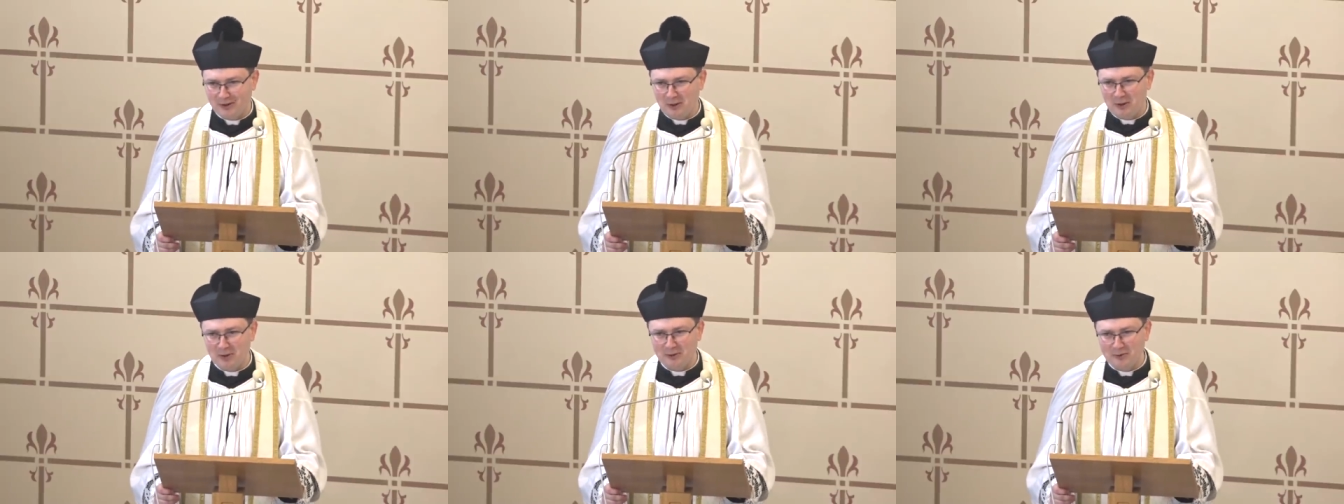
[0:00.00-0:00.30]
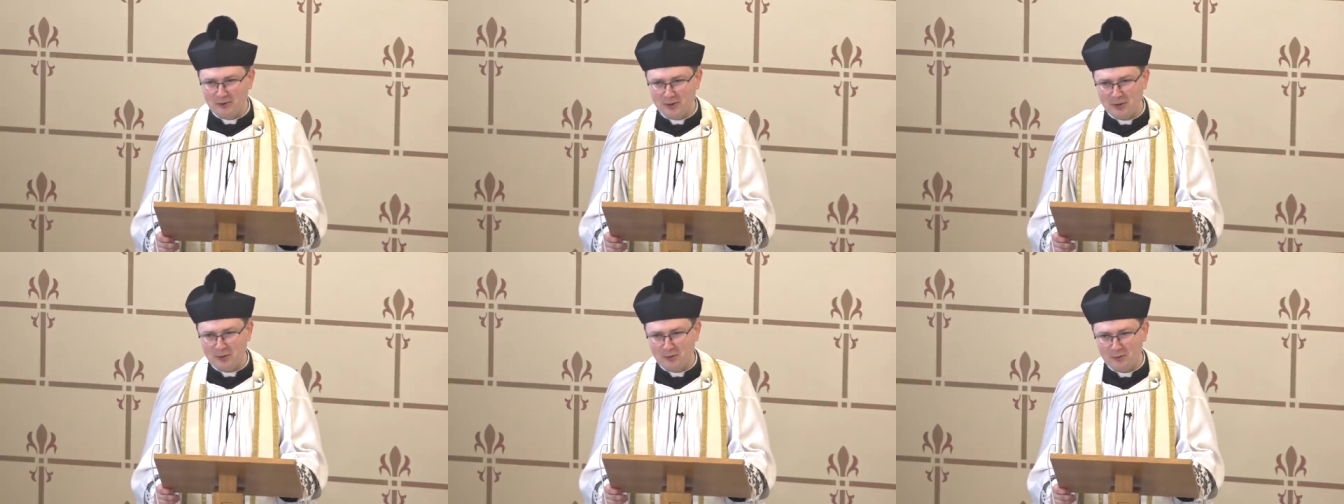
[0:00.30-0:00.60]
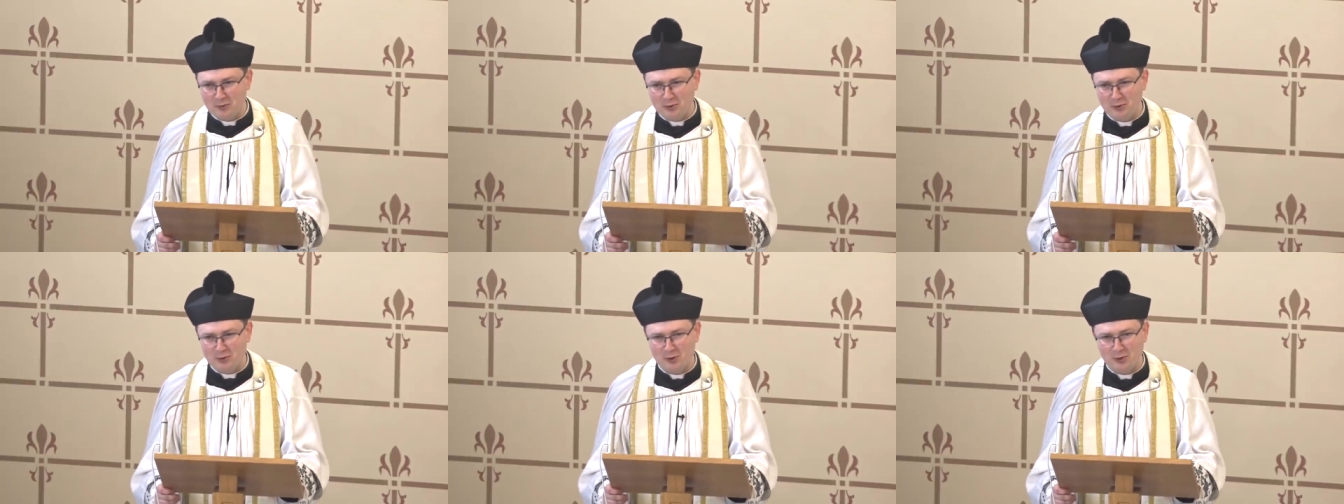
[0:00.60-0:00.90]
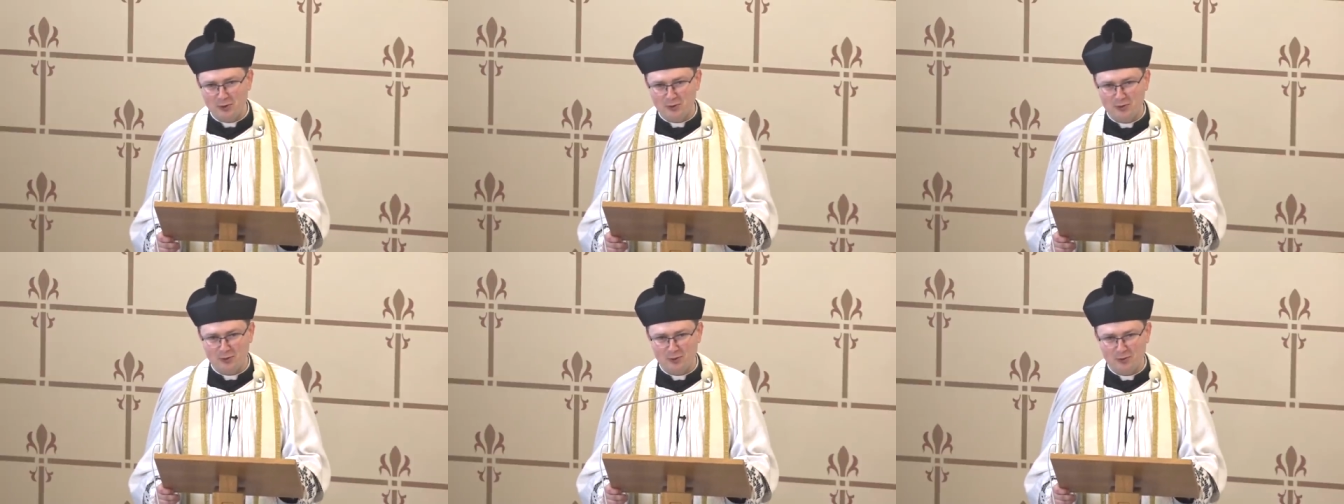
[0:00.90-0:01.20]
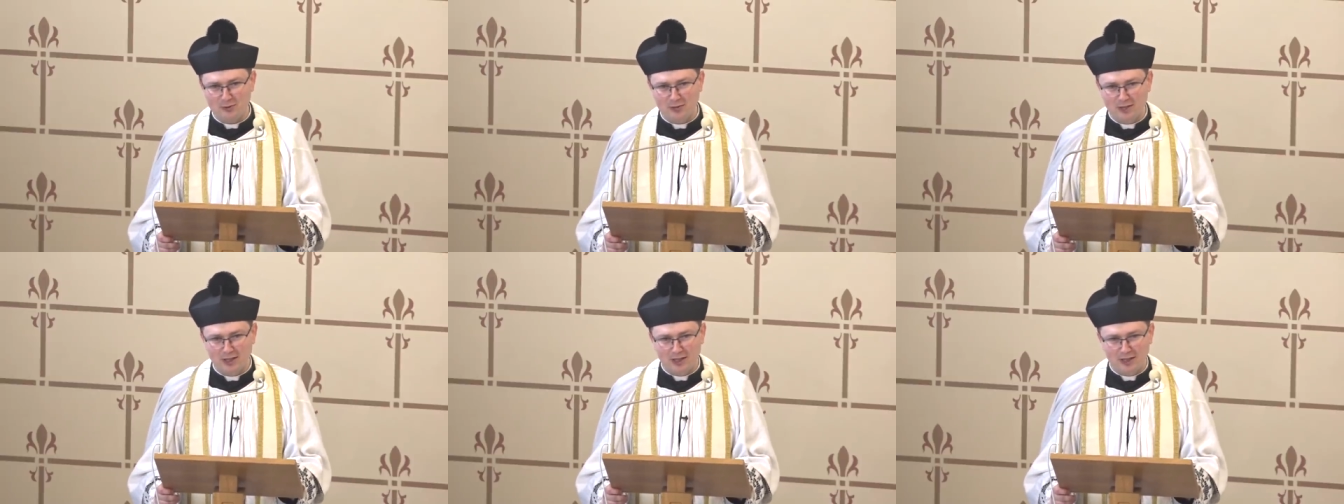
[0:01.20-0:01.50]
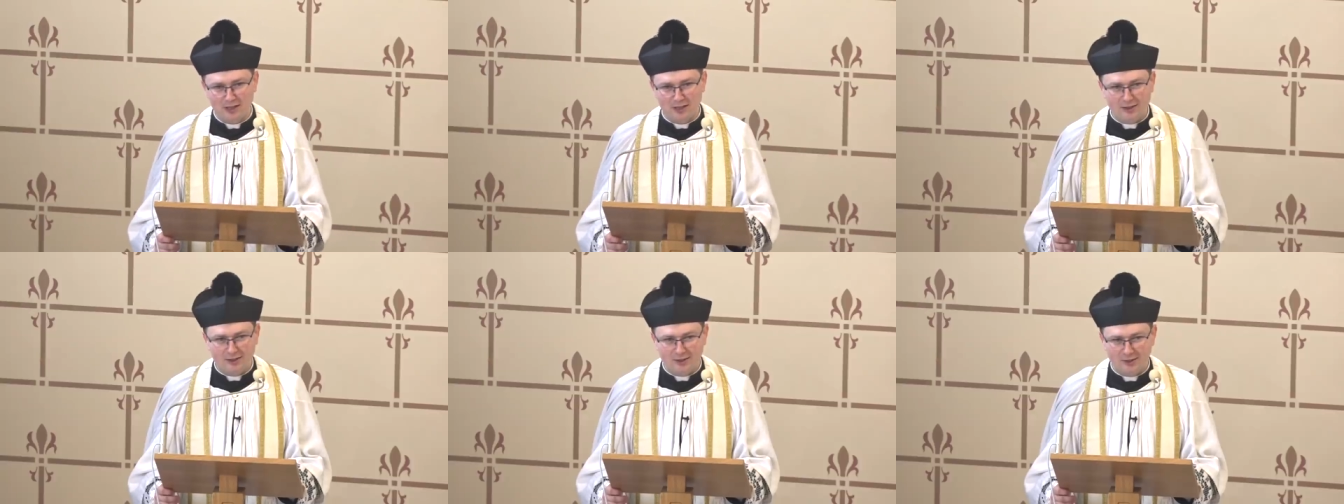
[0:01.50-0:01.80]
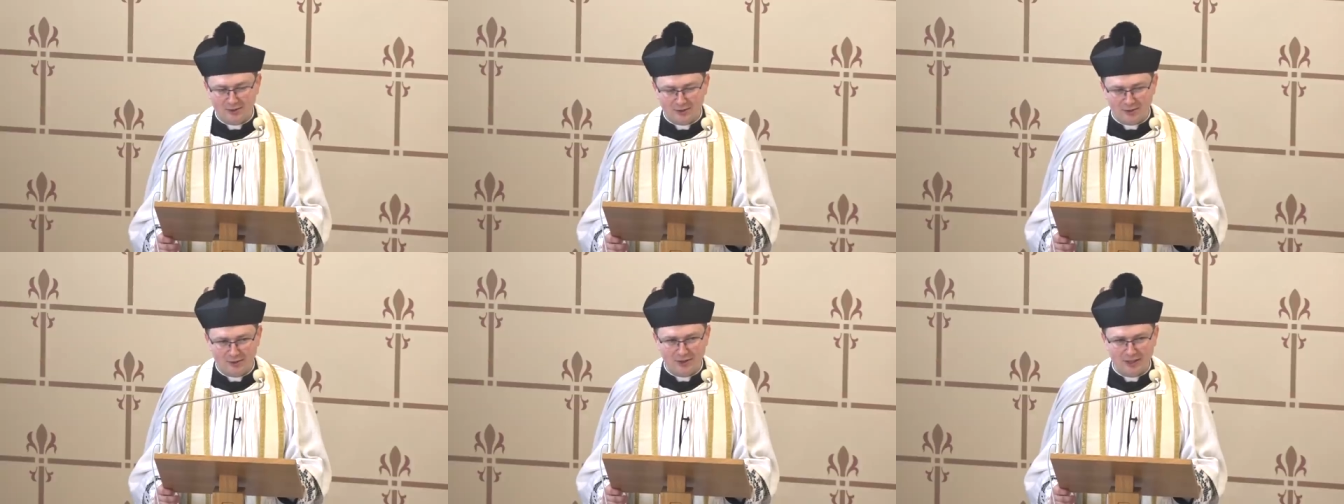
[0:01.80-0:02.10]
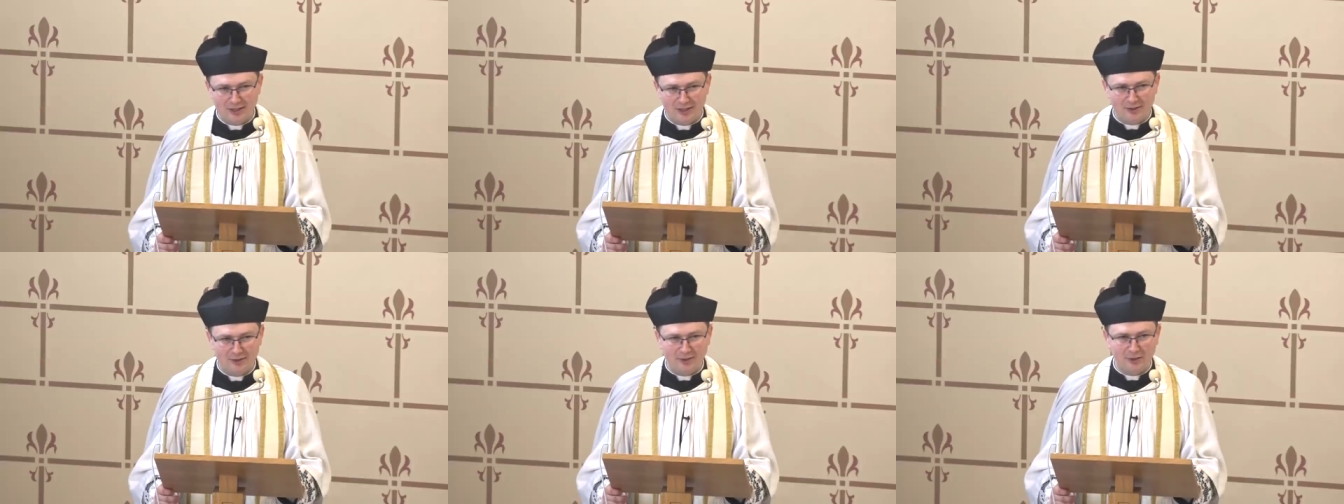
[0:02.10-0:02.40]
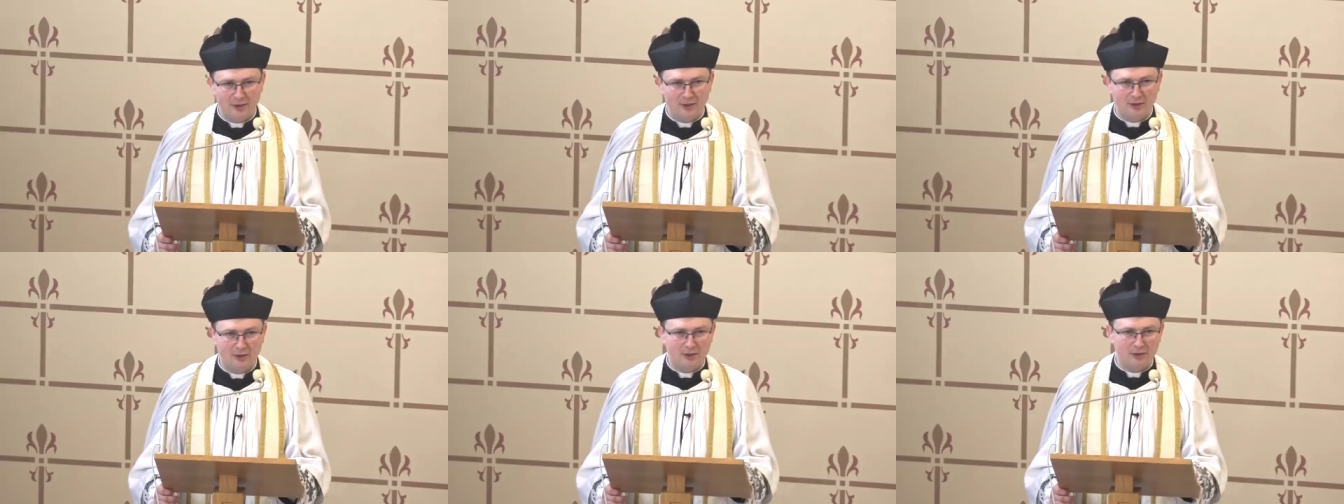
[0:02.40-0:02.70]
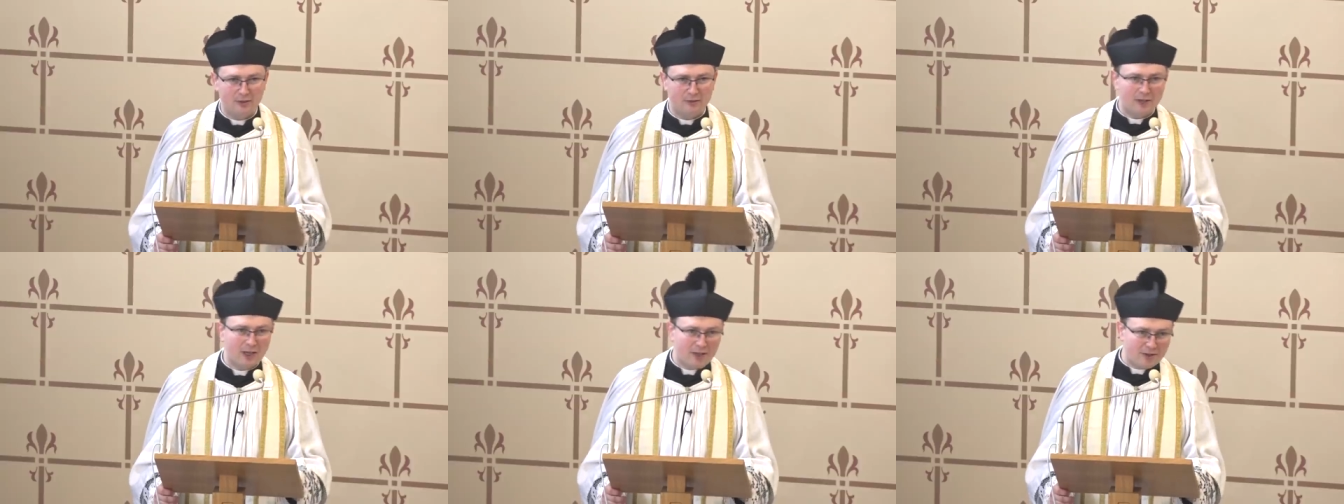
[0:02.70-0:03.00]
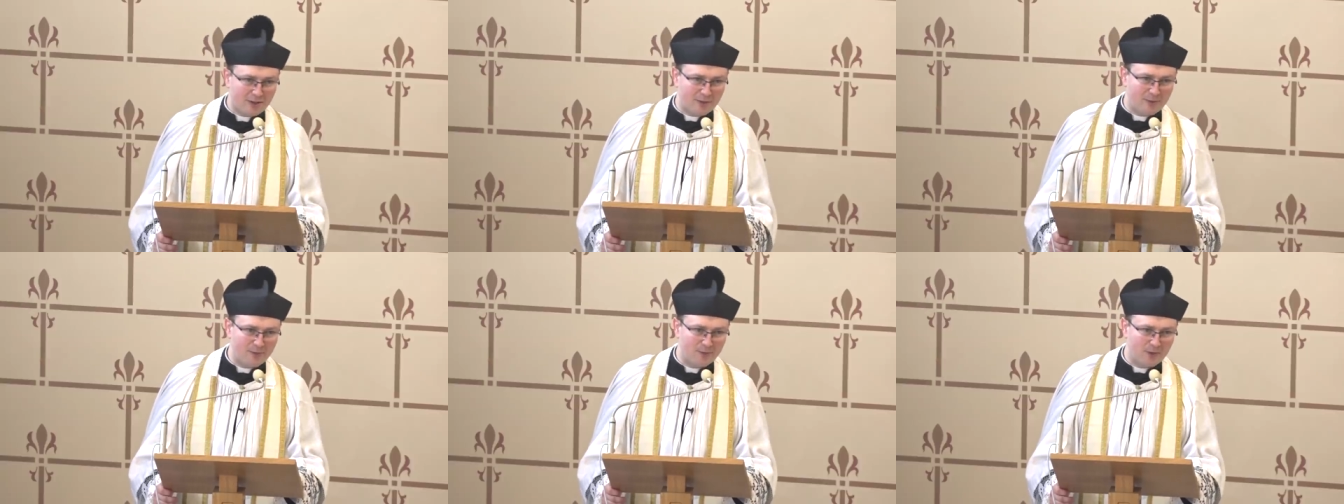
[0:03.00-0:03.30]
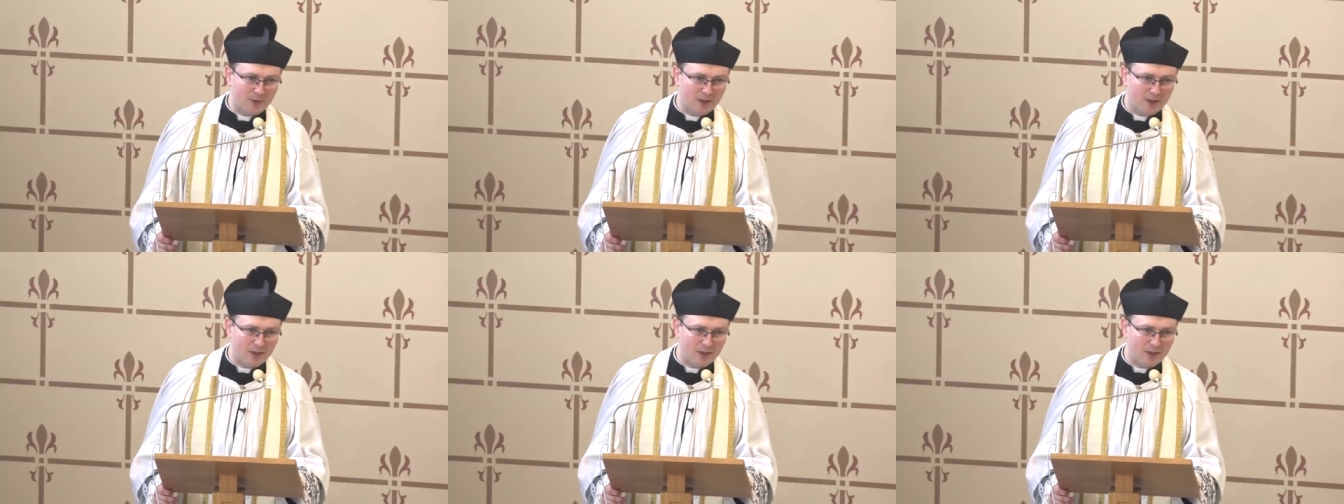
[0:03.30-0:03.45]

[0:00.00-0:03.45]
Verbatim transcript: od wieków już Kościół doskonale to wiedział.